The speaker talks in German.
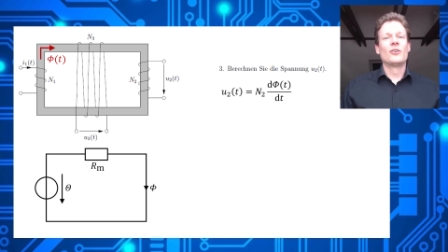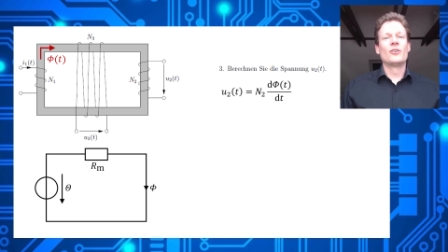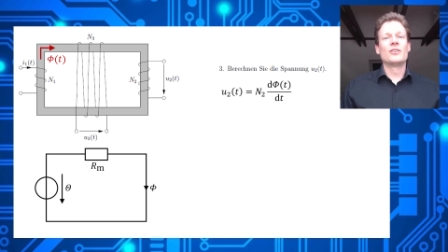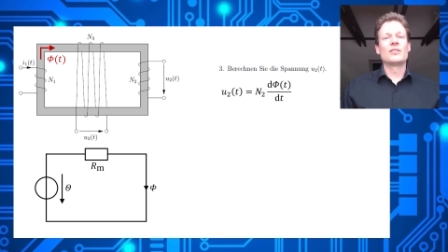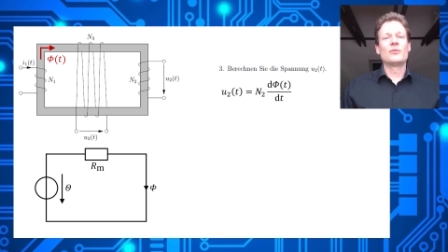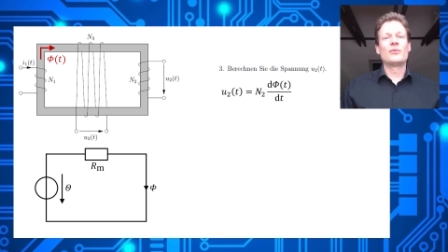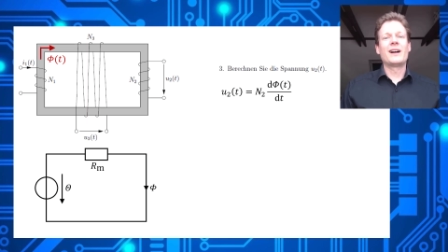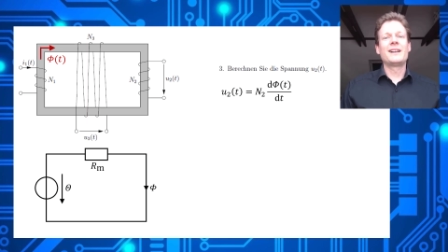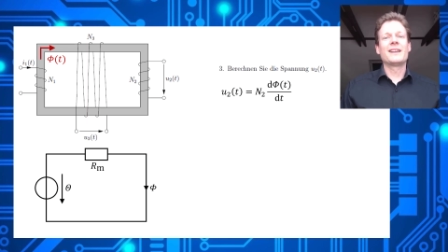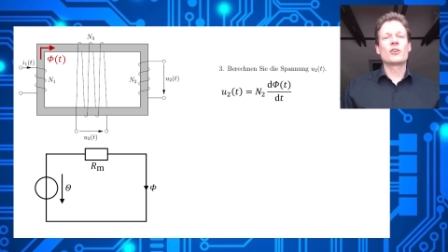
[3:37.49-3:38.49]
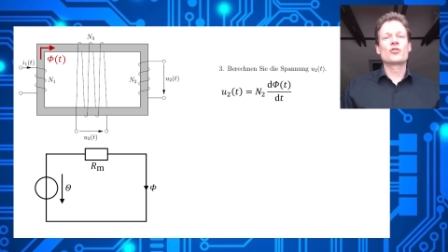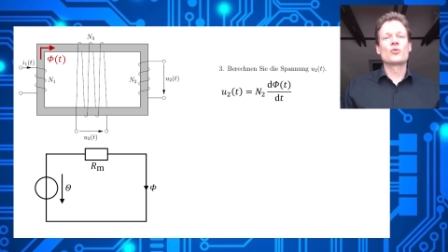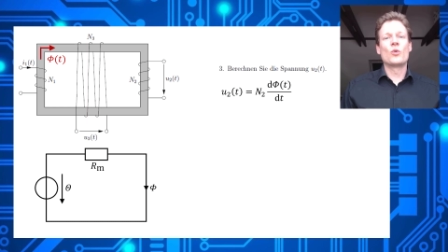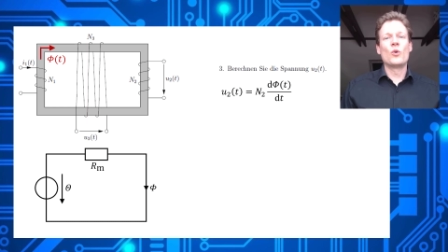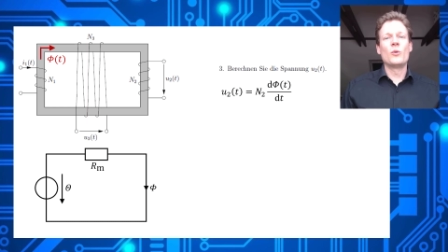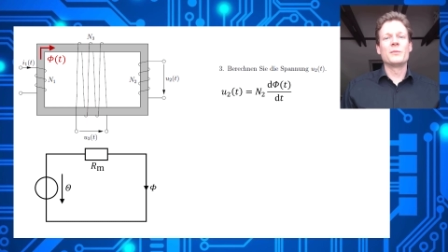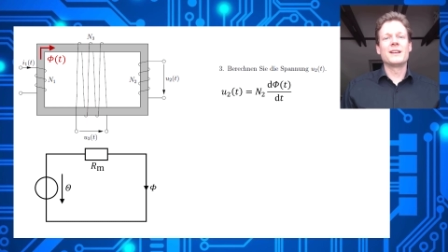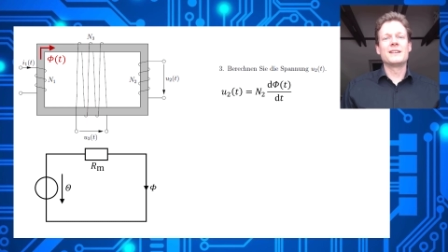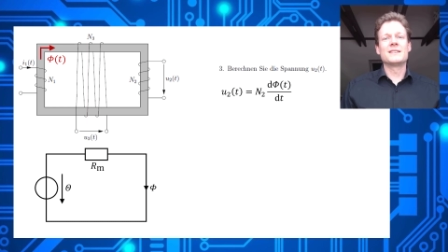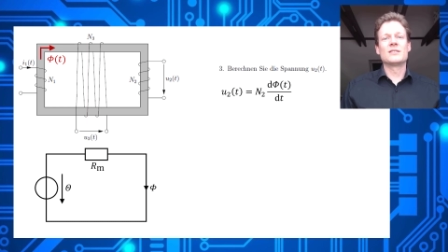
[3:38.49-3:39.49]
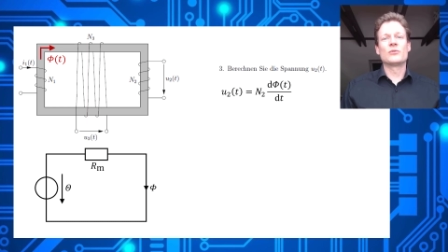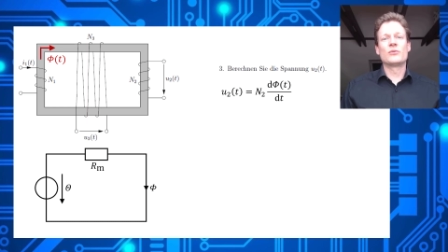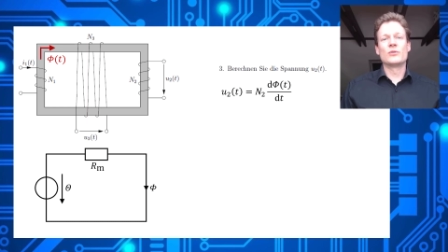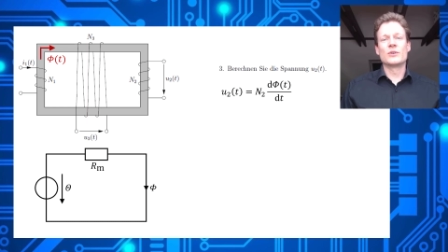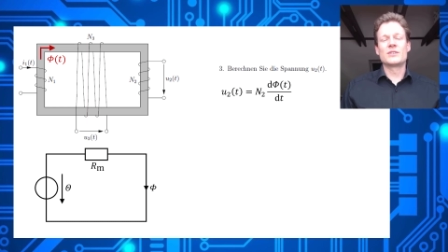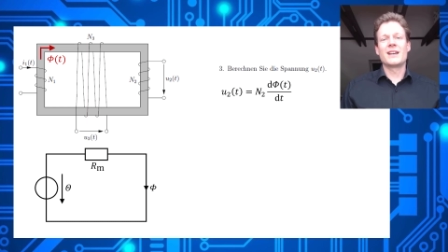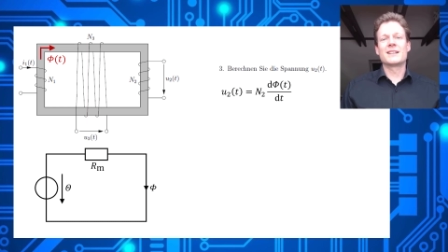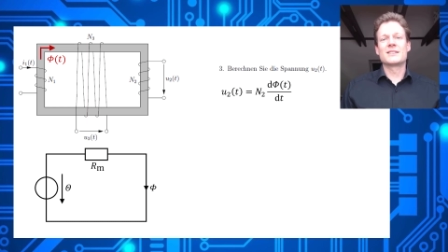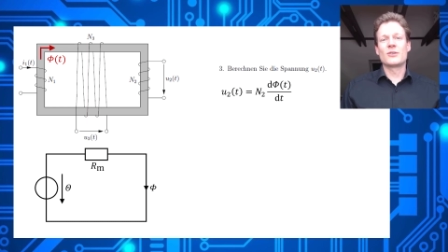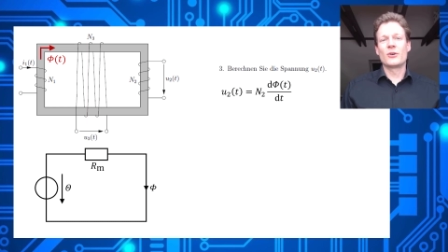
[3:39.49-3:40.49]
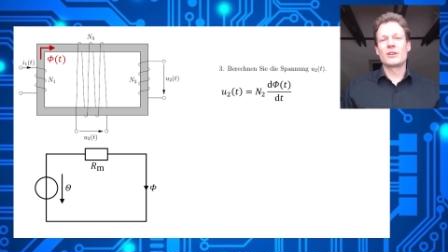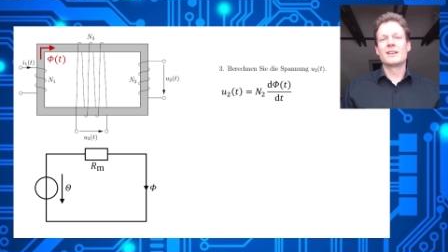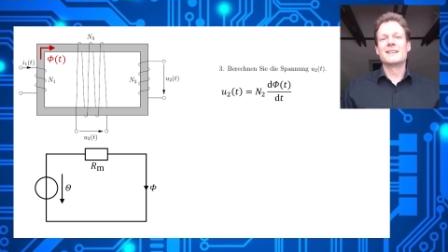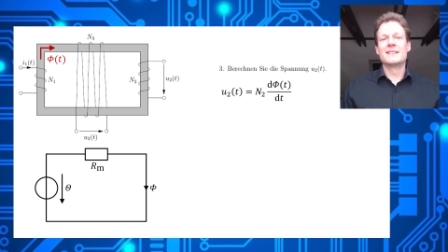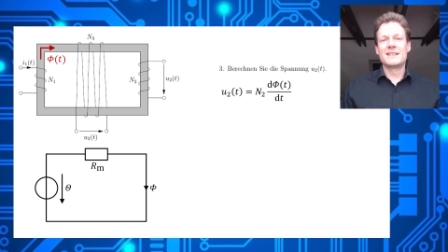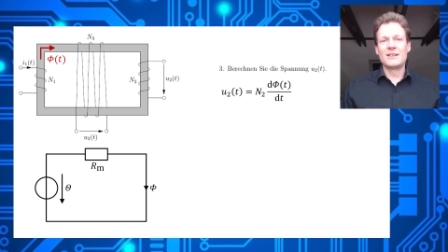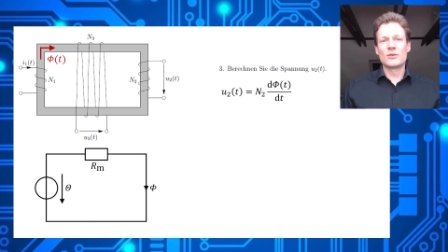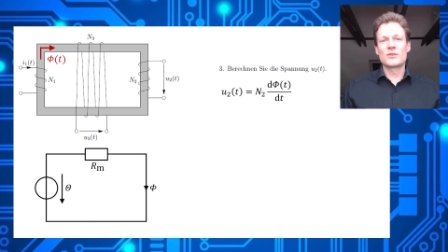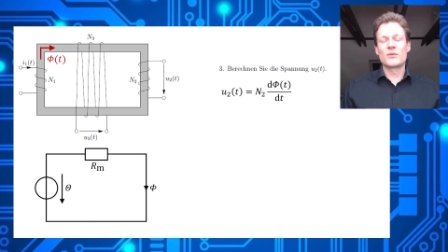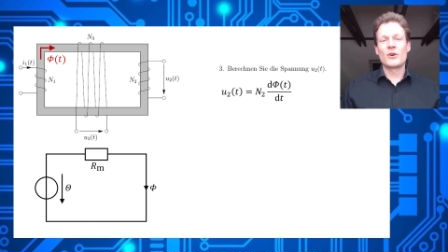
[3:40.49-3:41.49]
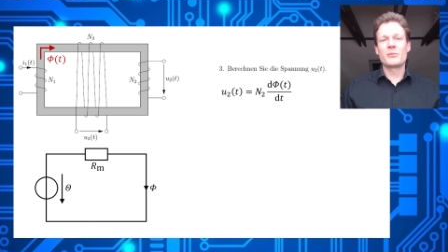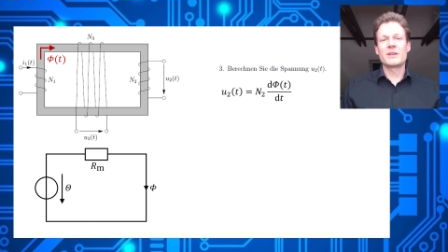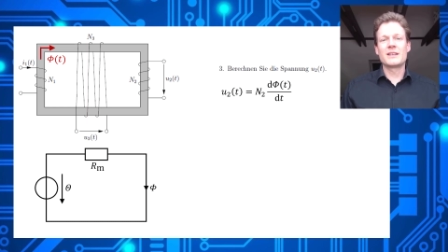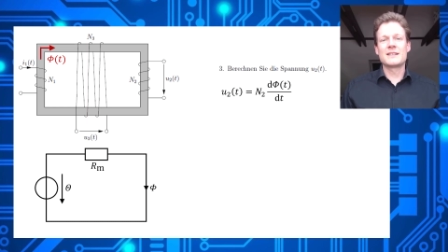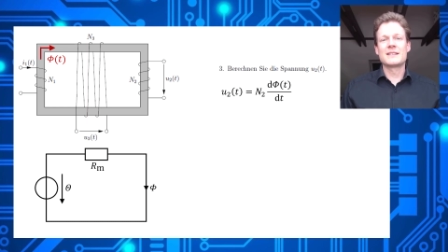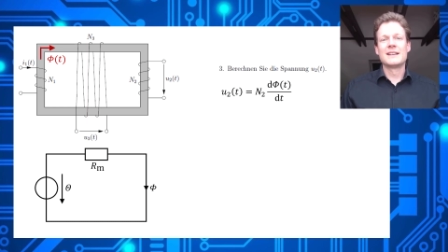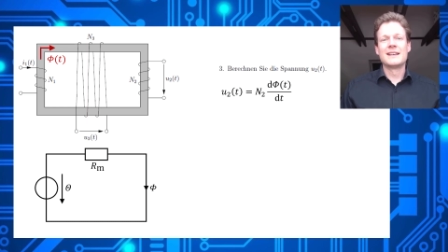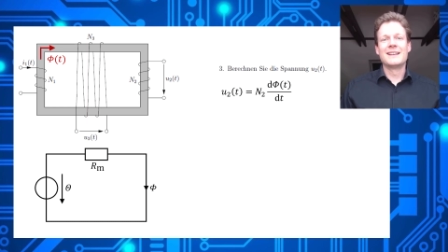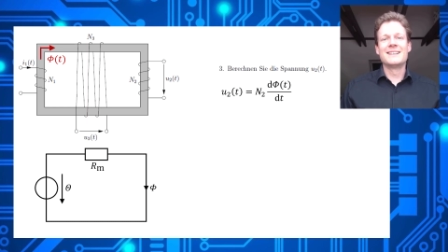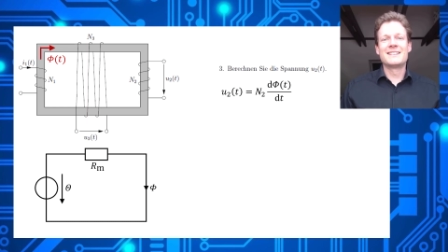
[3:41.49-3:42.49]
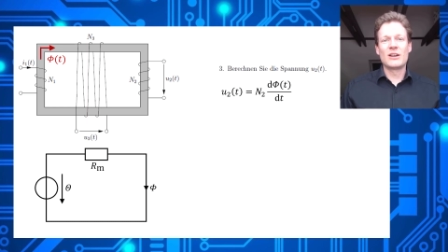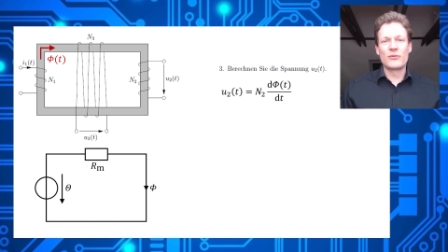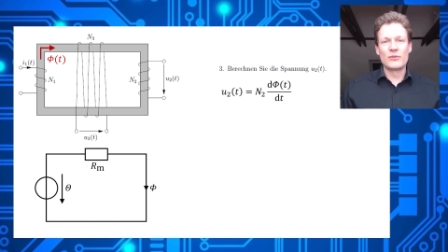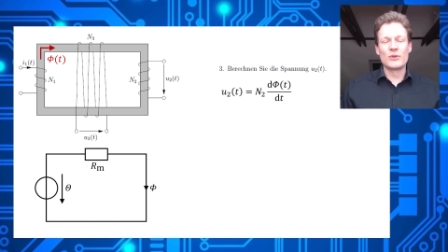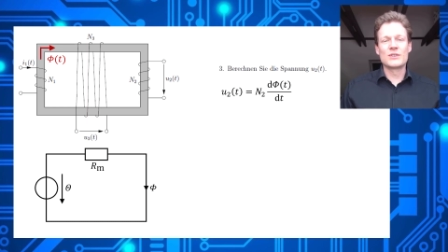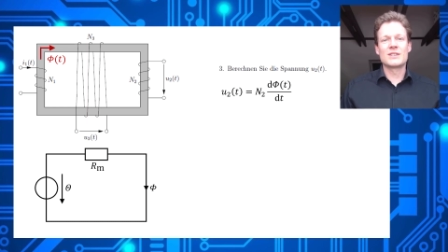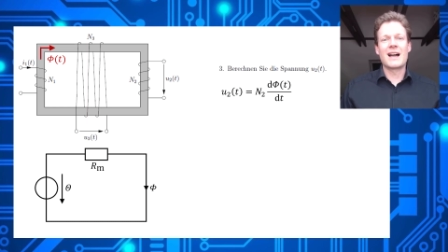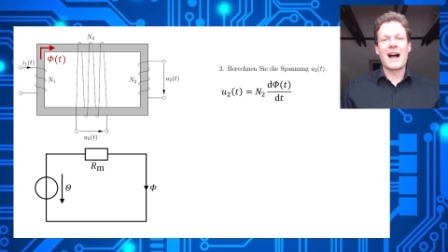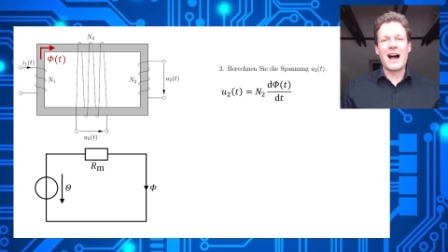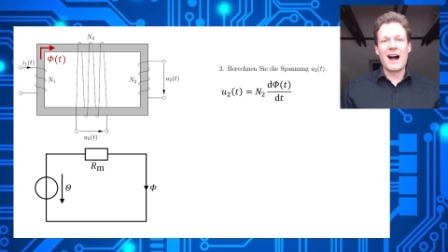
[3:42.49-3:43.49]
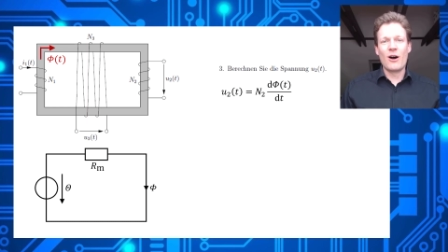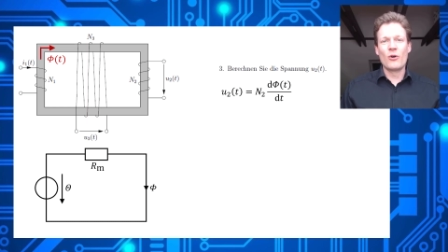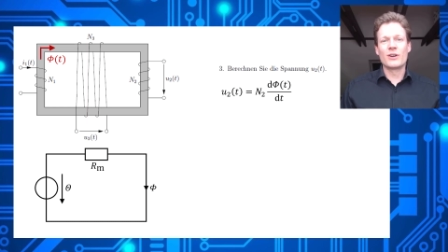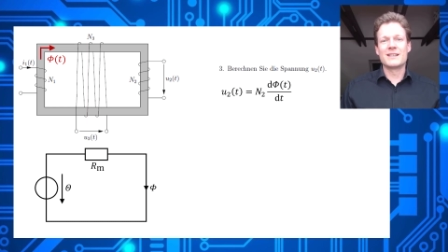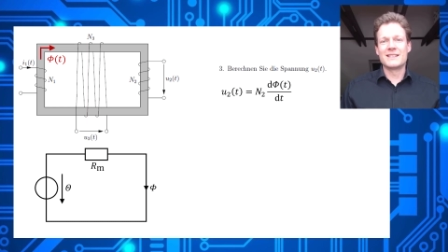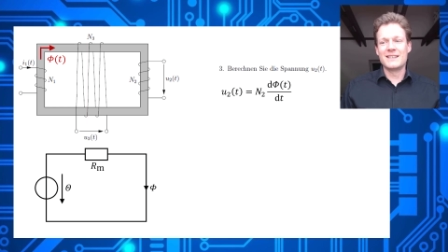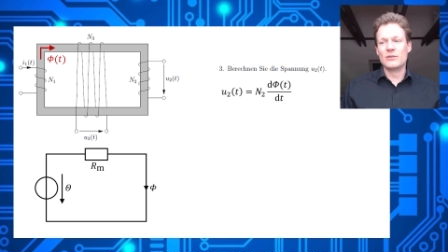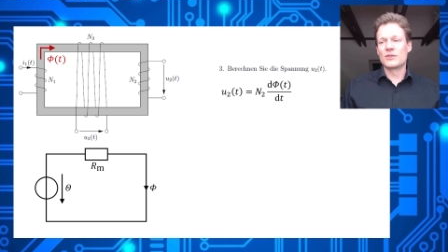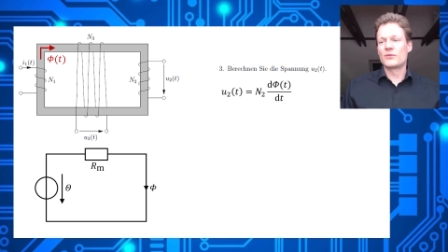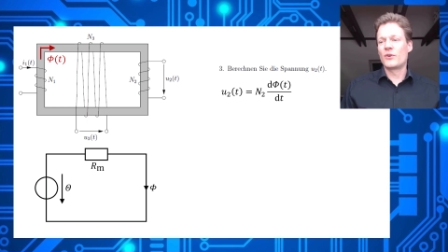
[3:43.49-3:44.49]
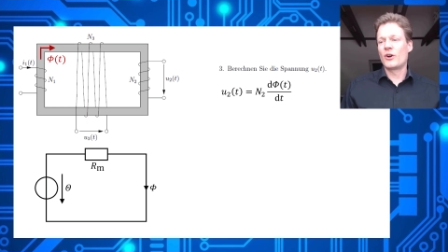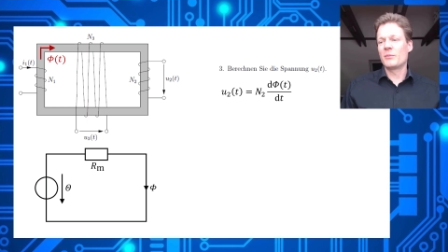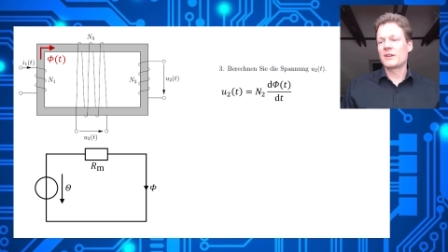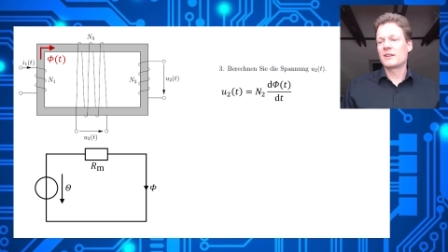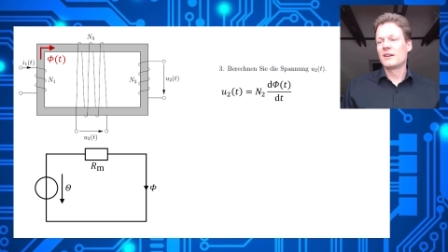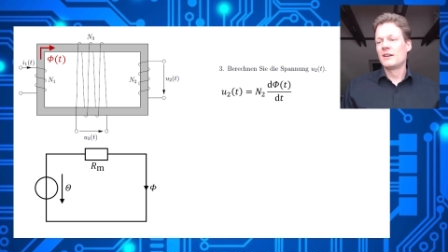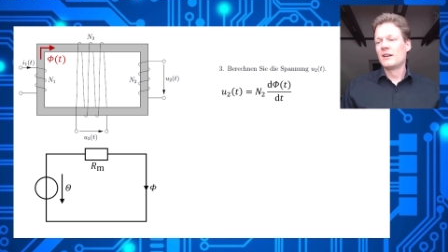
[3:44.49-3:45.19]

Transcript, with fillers: Und weil der Strom, der diesen Fluss erzeugt, sinusförmig ist, ist der Fluss auch sinusförmig.